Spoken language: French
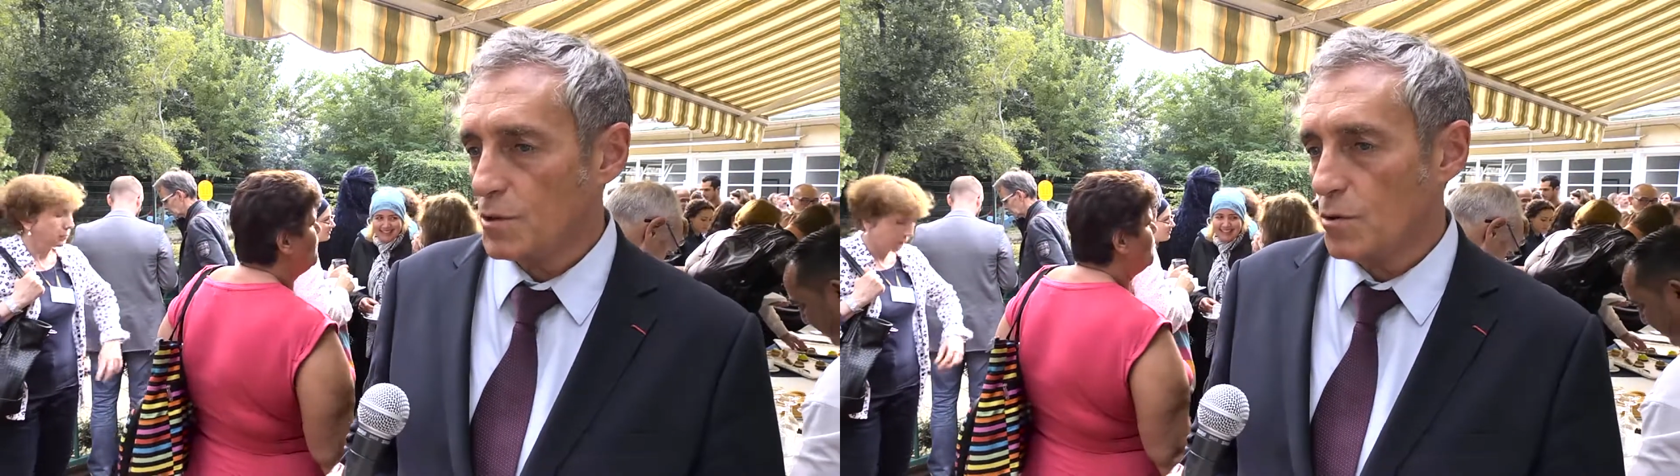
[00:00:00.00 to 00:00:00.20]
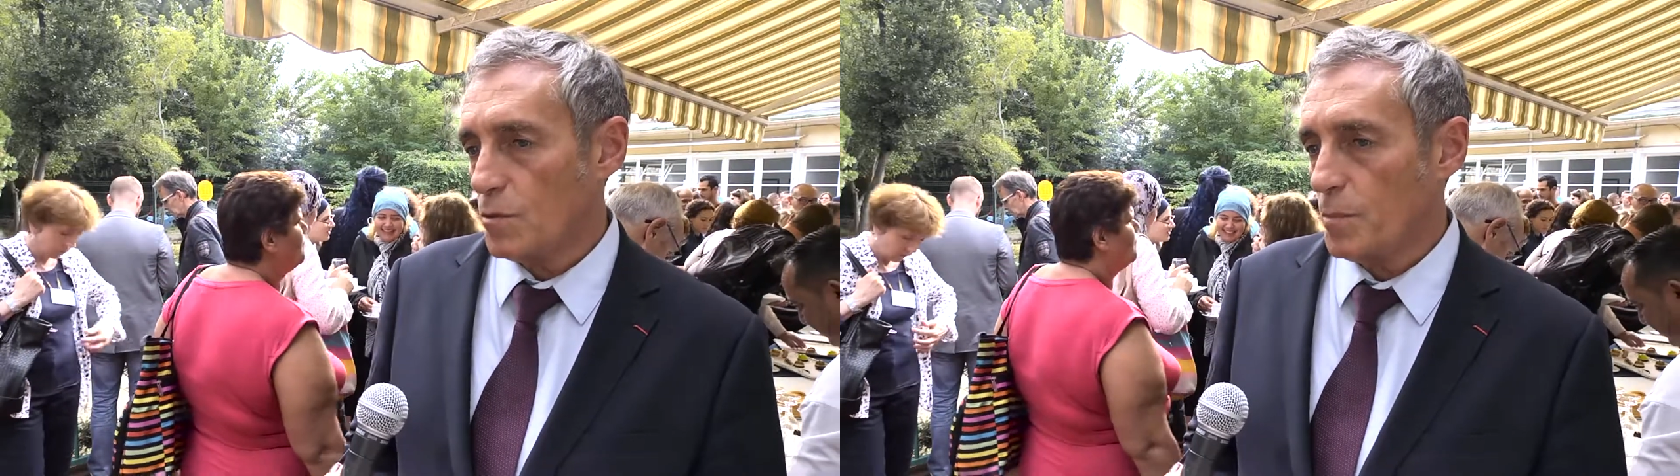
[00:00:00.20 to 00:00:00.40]

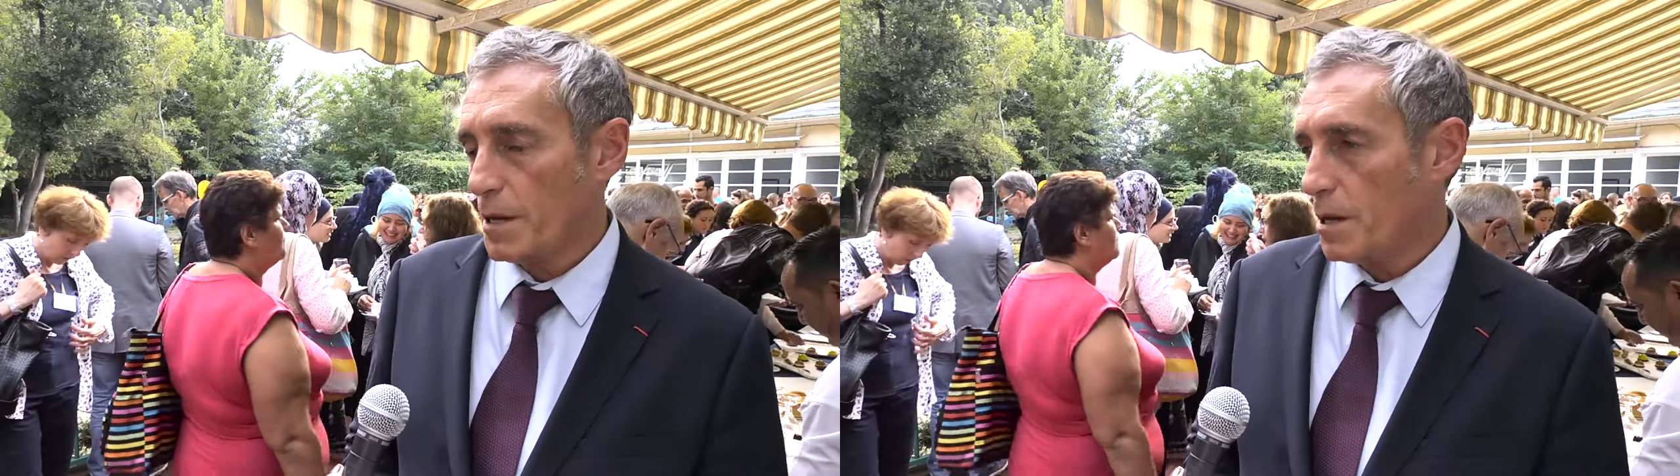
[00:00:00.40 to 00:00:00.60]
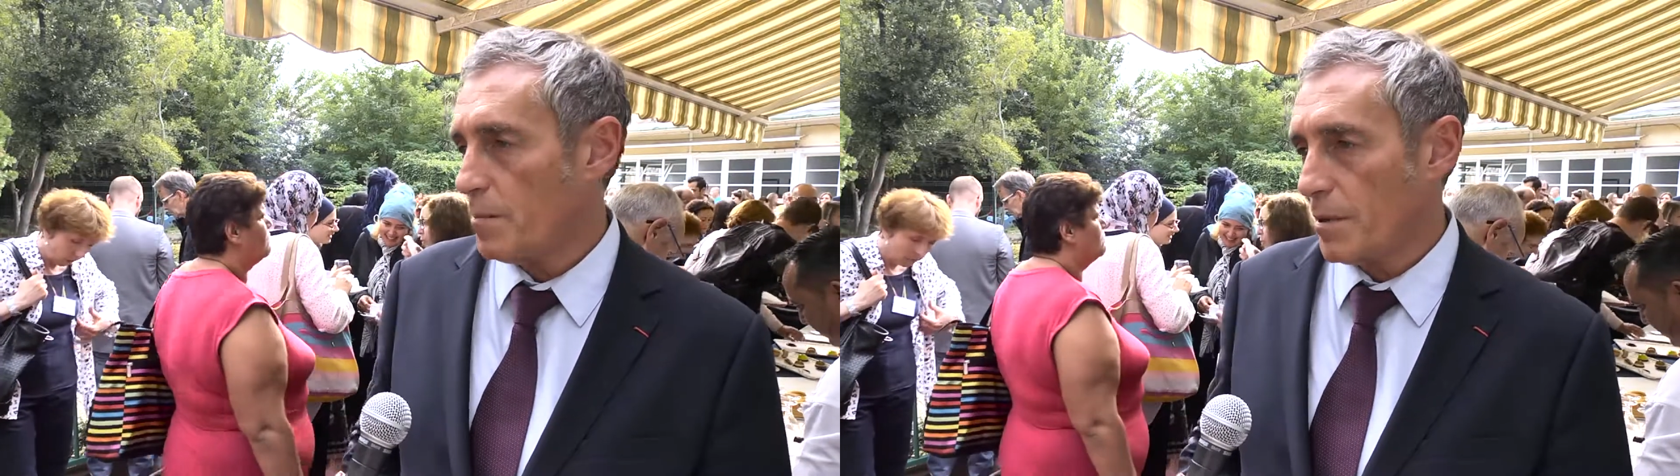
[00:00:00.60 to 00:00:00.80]
être
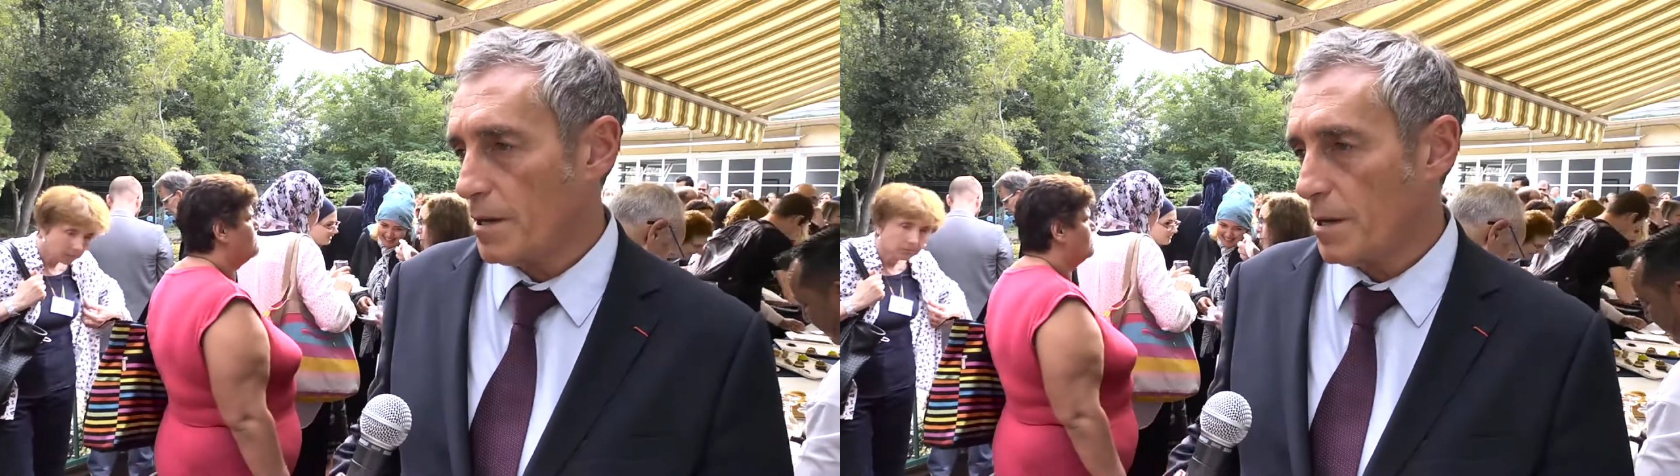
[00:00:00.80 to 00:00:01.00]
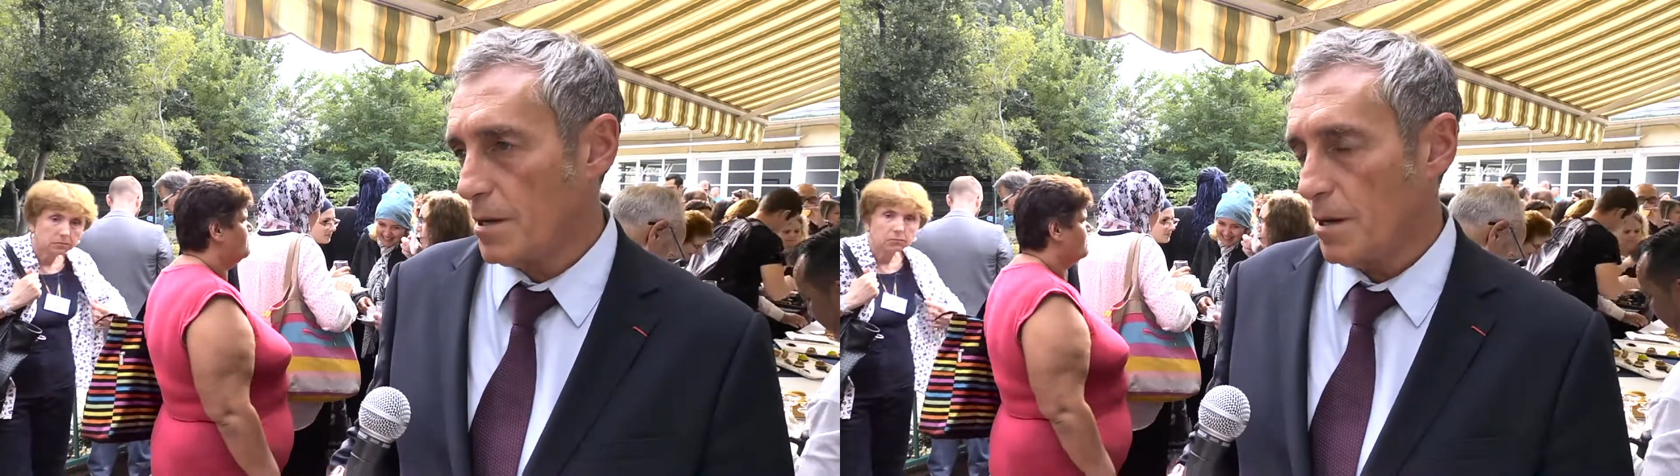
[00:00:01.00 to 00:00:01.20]
repérés par
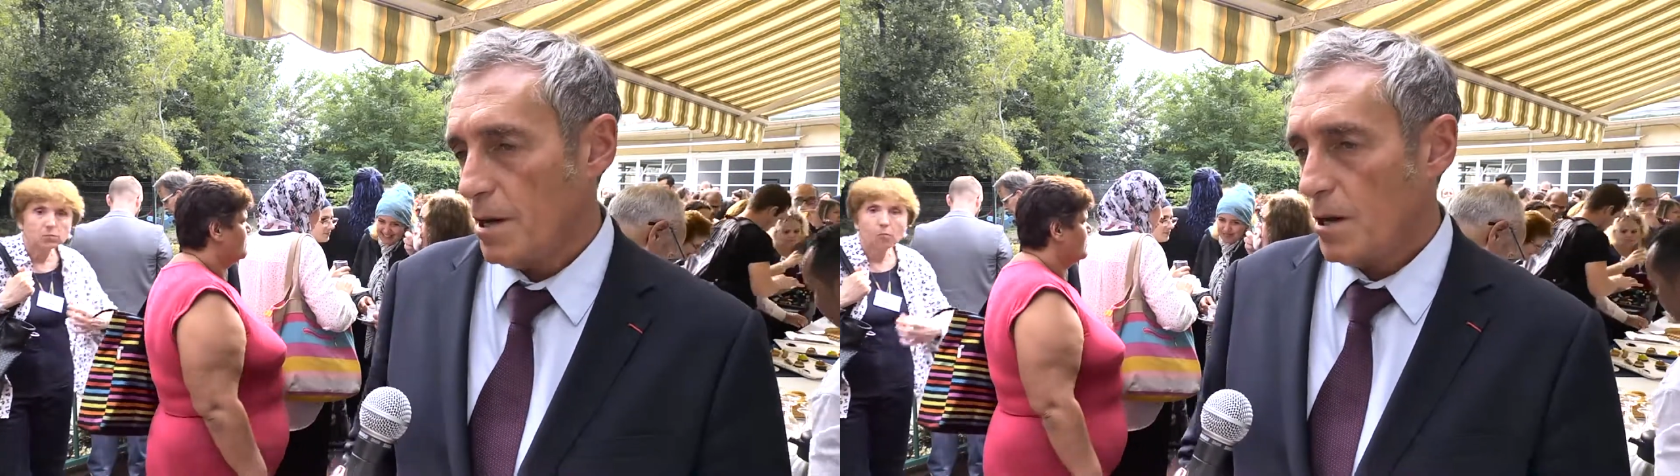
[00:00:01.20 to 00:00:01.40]
les,